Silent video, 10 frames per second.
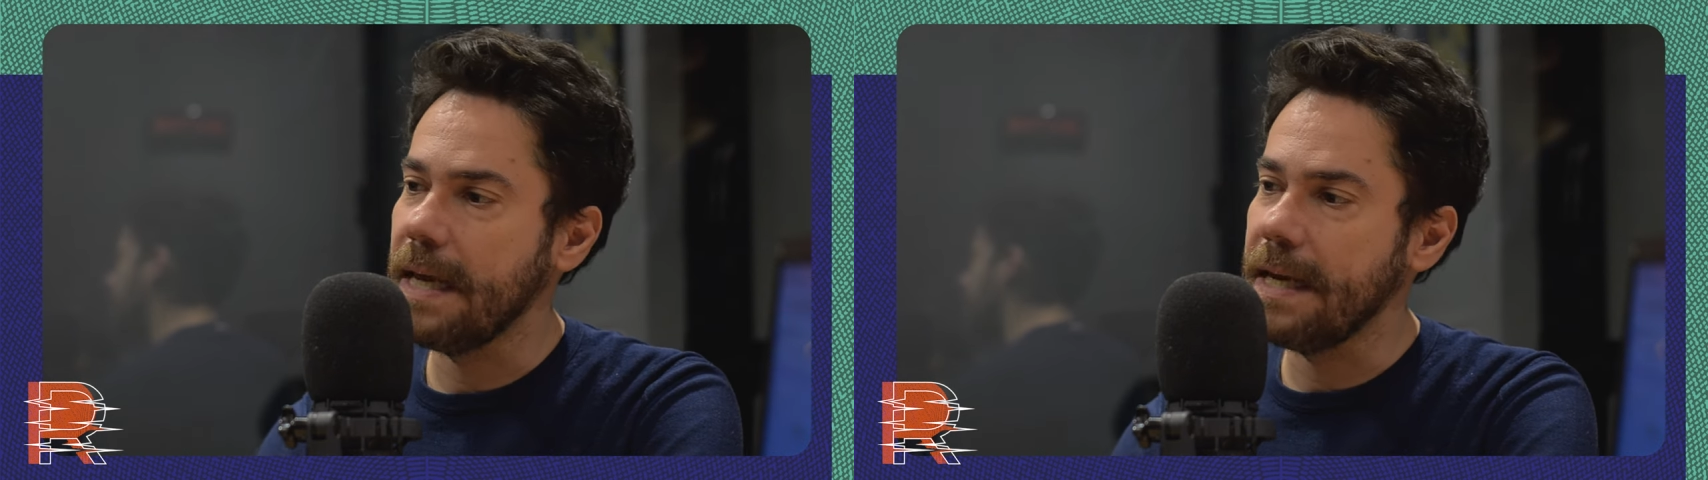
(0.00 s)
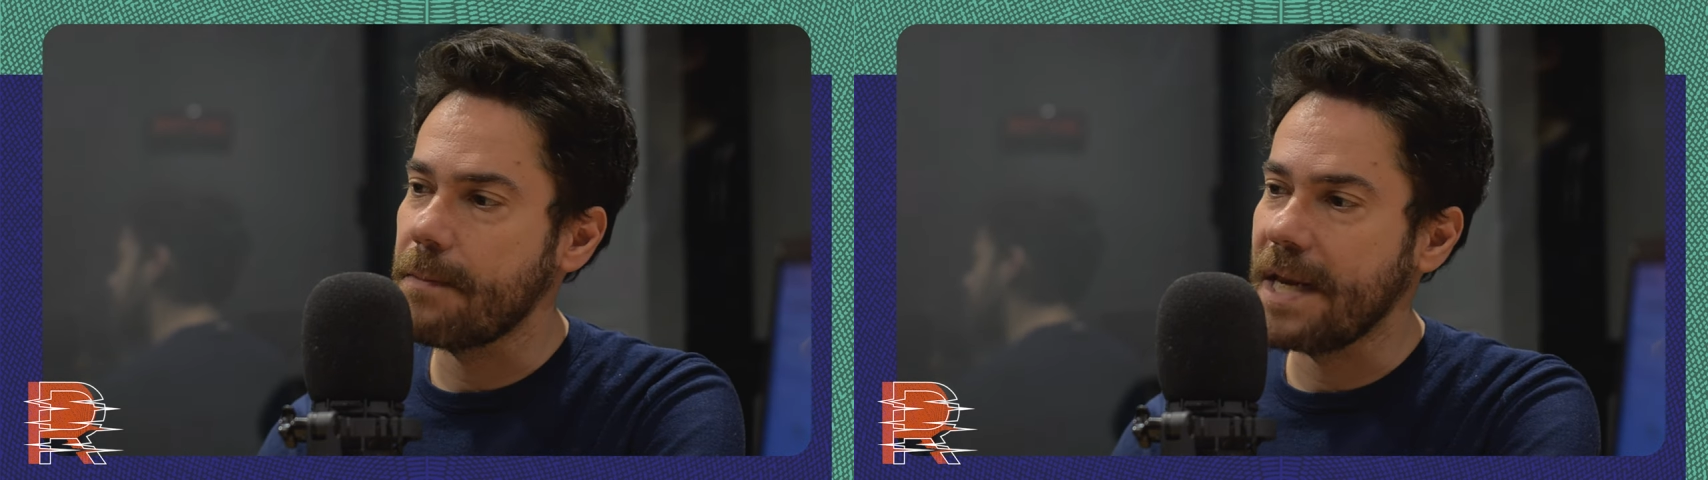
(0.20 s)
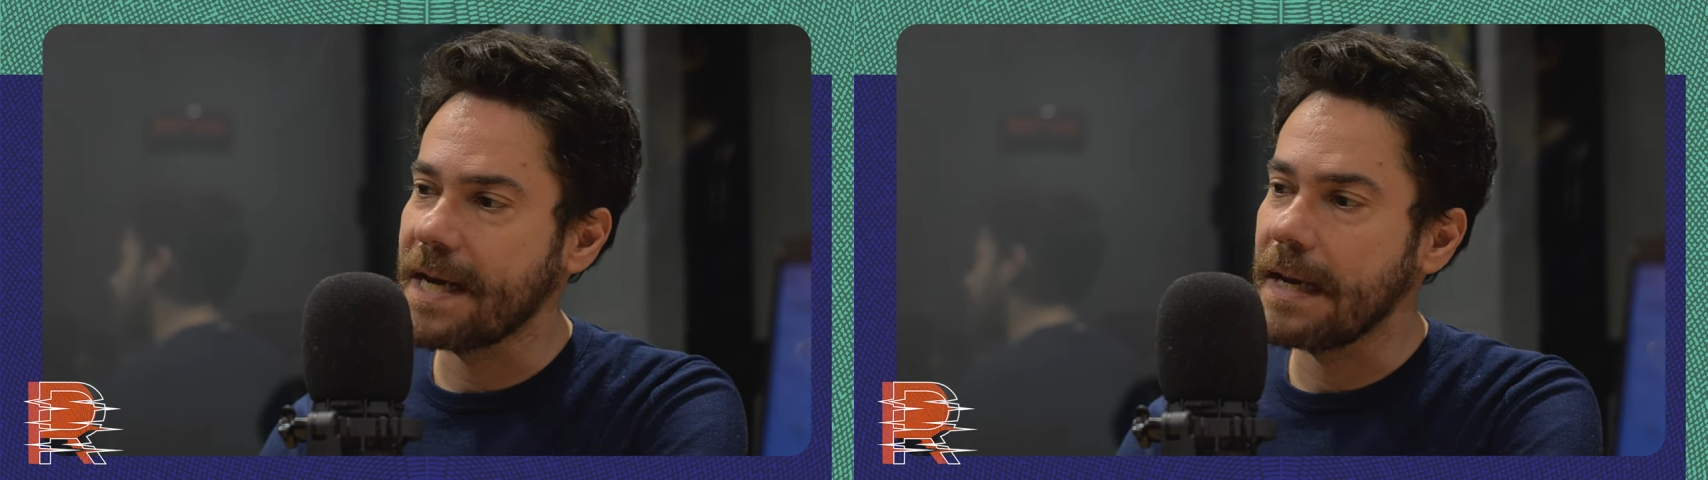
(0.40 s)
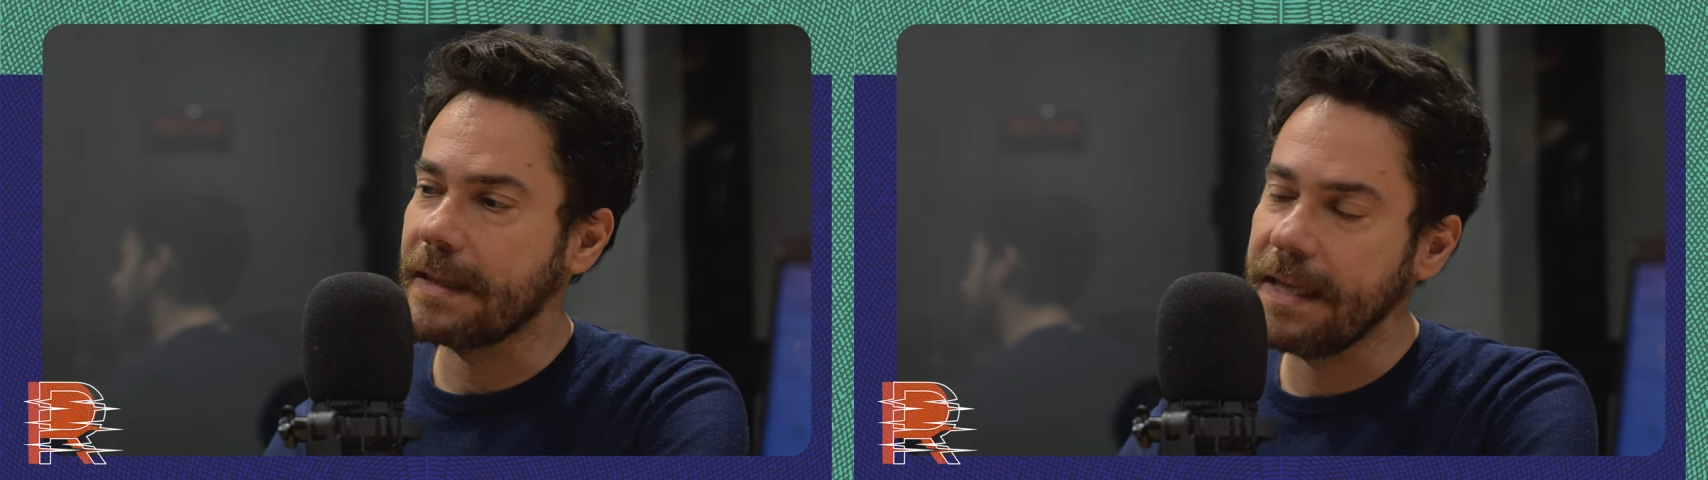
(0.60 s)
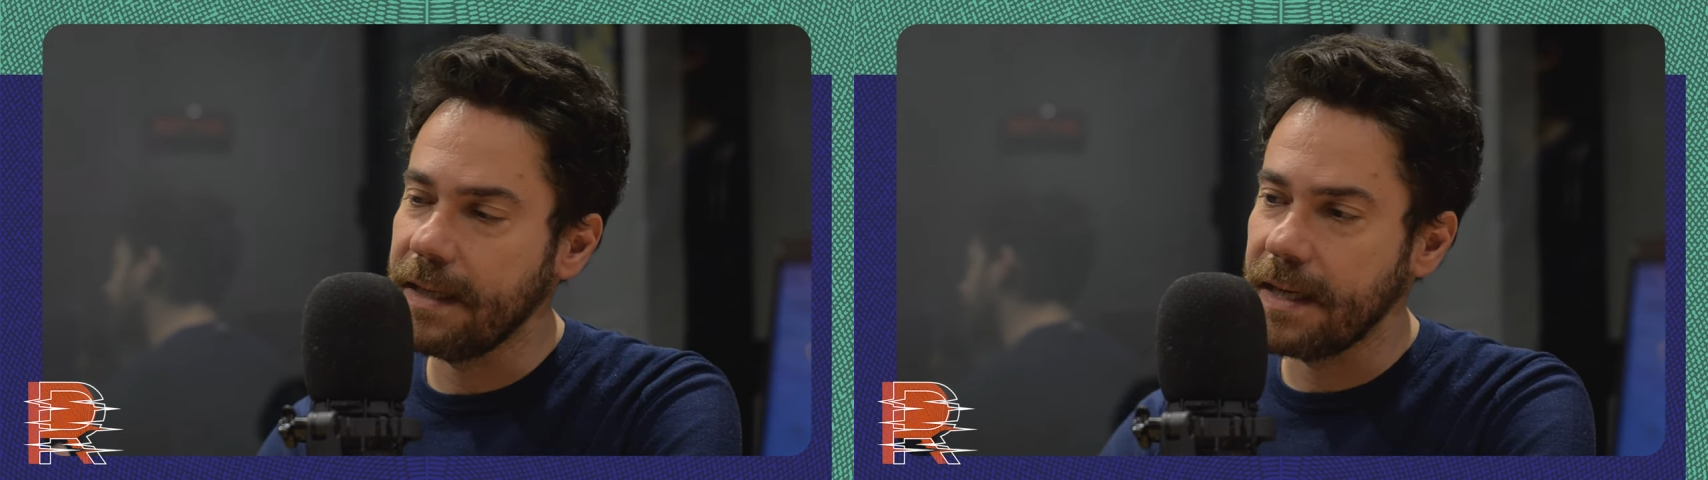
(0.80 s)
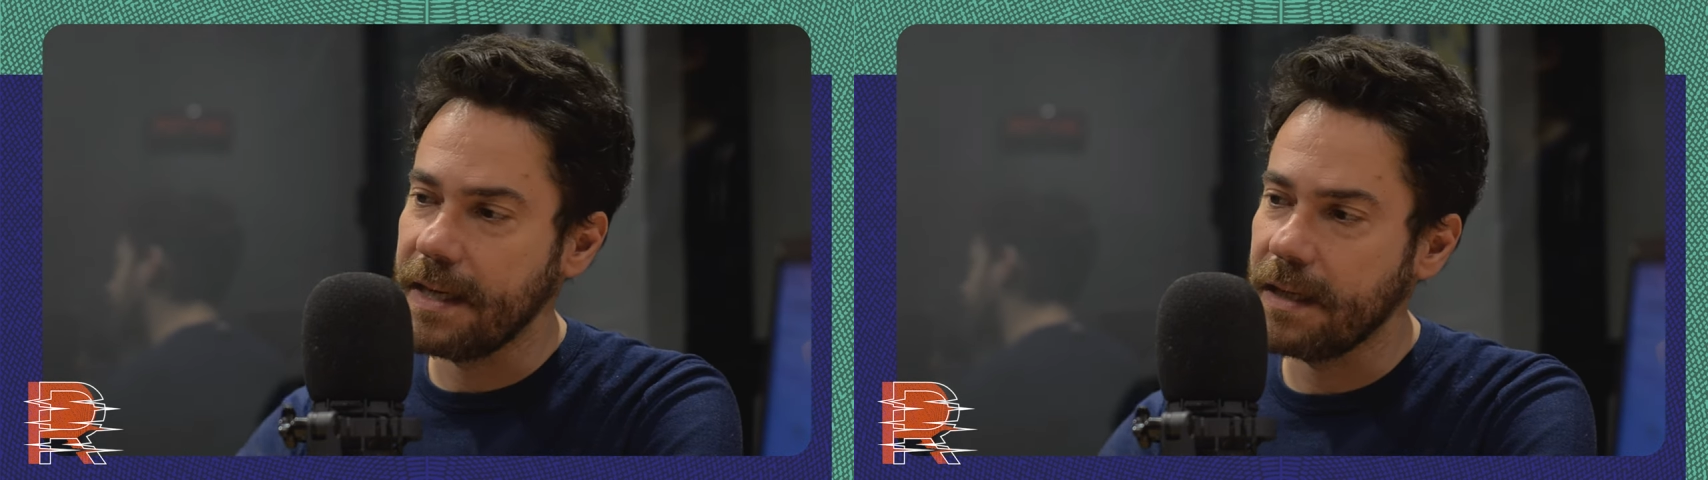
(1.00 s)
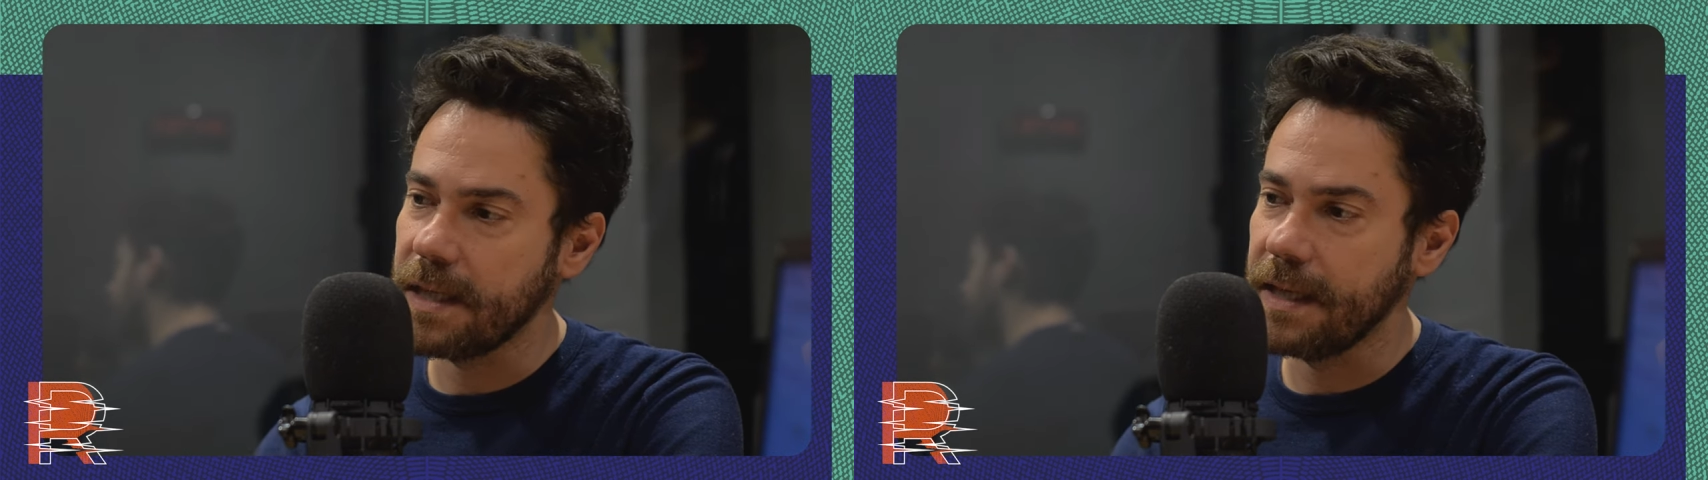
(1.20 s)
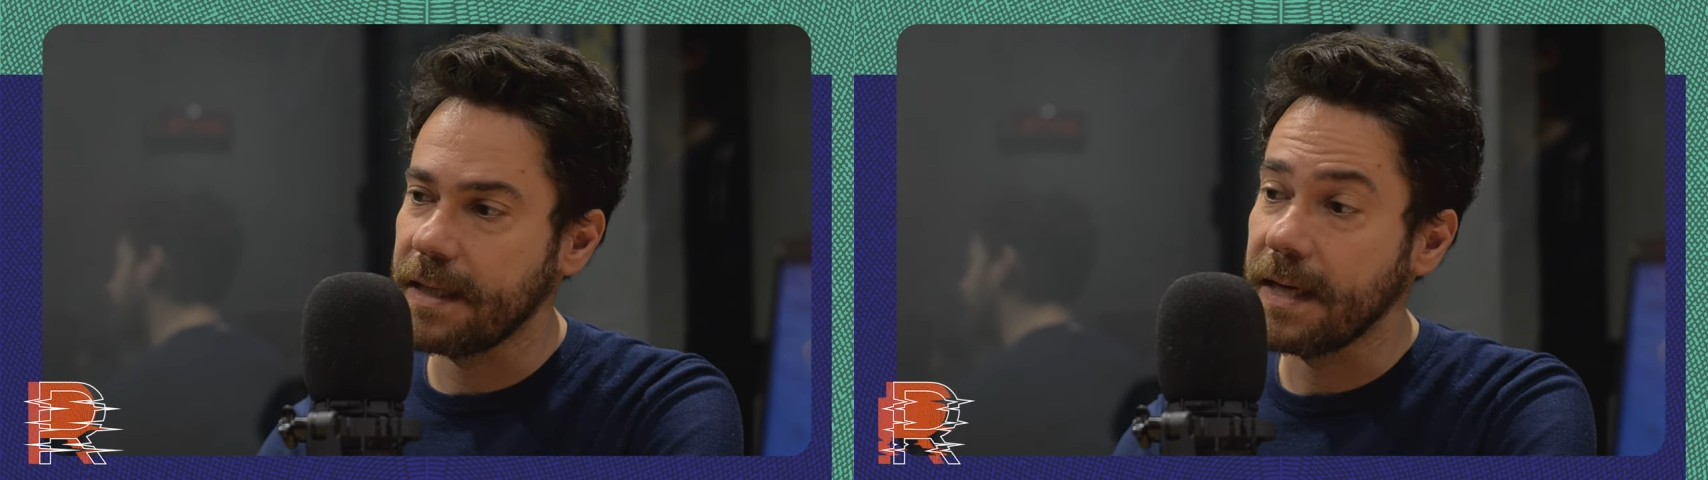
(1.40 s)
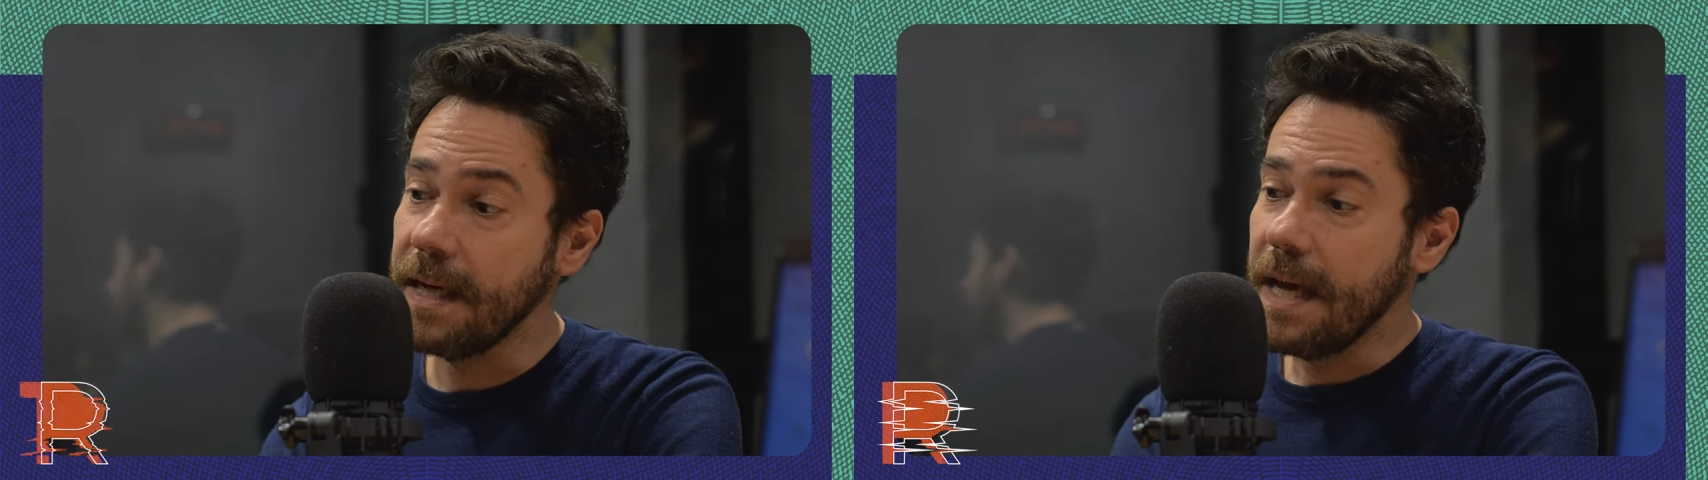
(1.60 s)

en, América Latina, etc.